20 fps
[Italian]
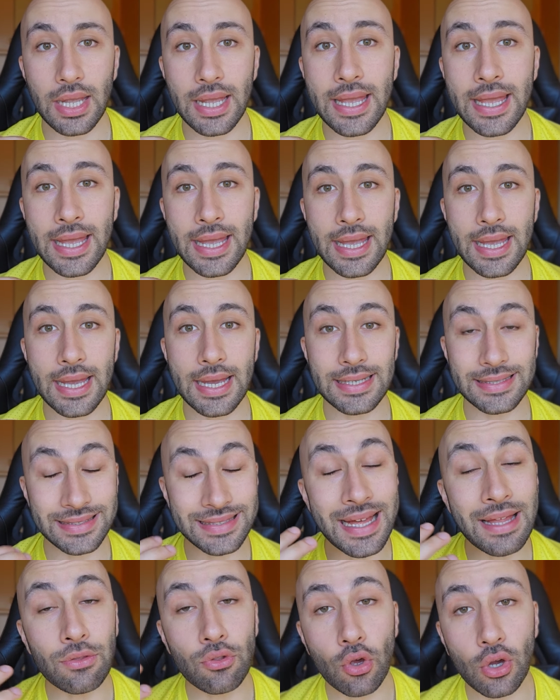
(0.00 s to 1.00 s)
eh,
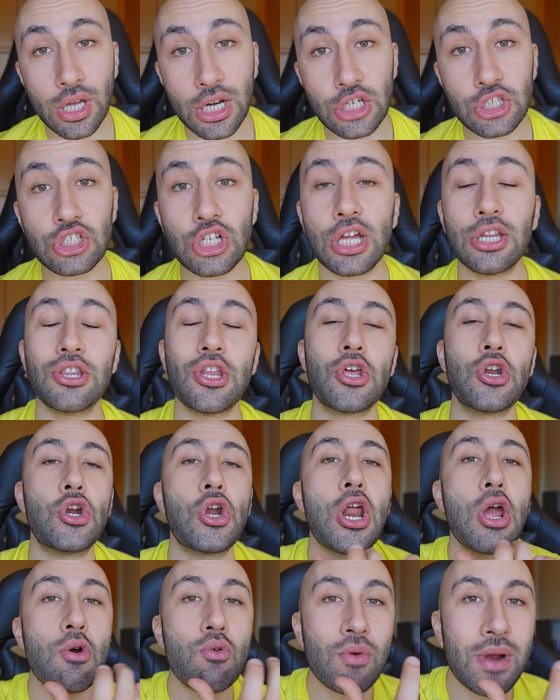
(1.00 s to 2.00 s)
stanno crescendo e
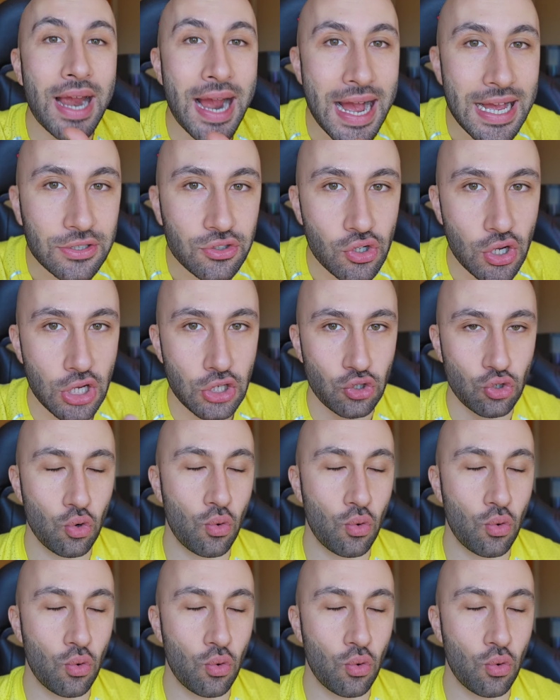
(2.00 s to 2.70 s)
non è un caso che